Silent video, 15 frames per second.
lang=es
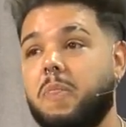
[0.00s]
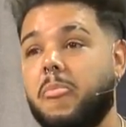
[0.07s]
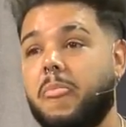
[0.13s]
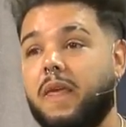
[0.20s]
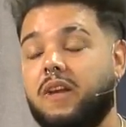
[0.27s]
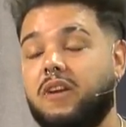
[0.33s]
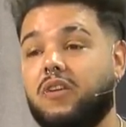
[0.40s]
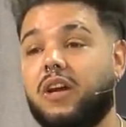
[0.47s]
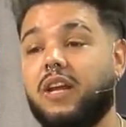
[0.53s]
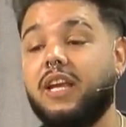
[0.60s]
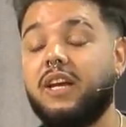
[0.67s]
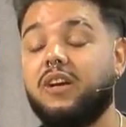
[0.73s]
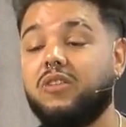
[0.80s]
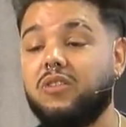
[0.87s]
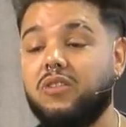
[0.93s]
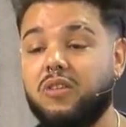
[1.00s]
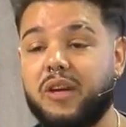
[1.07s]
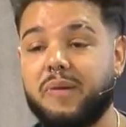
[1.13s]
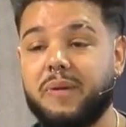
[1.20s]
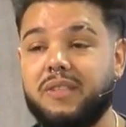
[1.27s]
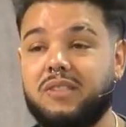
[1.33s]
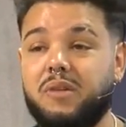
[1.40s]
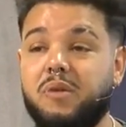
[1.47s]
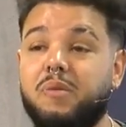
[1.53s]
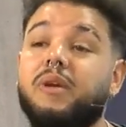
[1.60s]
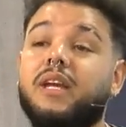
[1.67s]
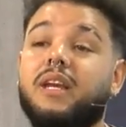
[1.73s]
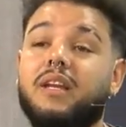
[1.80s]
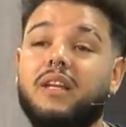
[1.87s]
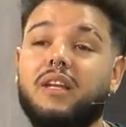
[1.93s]
lo que elijo, lo que me hace
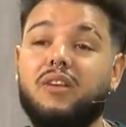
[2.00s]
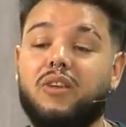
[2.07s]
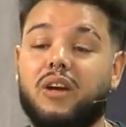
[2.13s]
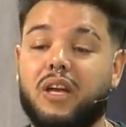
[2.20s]
vivir y lo que